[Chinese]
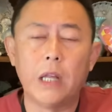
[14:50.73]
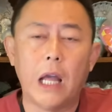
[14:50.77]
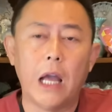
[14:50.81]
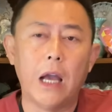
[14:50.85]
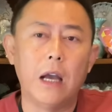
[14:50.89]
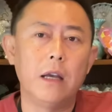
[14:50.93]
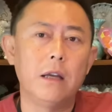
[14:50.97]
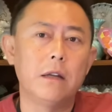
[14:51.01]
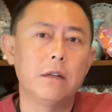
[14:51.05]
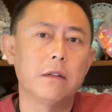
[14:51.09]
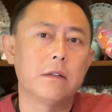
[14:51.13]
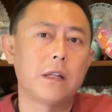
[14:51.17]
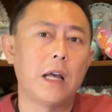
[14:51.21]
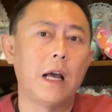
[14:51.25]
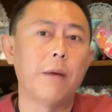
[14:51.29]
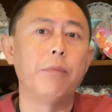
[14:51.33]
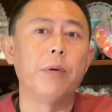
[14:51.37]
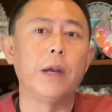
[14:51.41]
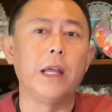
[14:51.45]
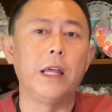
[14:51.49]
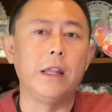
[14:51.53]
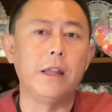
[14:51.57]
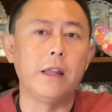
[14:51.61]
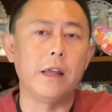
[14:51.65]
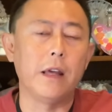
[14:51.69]
哎，他不
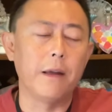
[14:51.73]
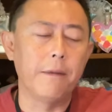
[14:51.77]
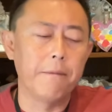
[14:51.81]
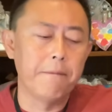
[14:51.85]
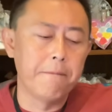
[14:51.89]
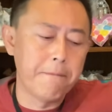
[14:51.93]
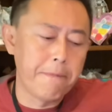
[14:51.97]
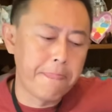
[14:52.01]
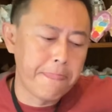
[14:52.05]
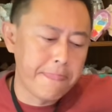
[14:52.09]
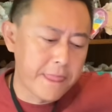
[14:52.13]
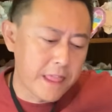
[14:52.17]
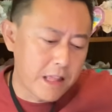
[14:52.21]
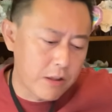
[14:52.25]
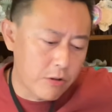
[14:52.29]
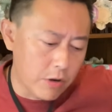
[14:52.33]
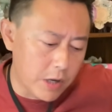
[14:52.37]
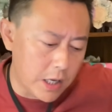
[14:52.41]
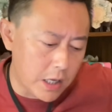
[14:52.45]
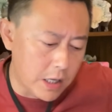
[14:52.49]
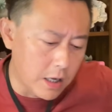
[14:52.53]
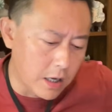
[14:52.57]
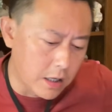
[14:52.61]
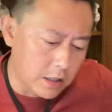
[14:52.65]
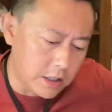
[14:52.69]
理解，所
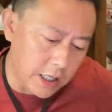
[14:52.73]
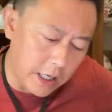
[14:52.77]
以呢，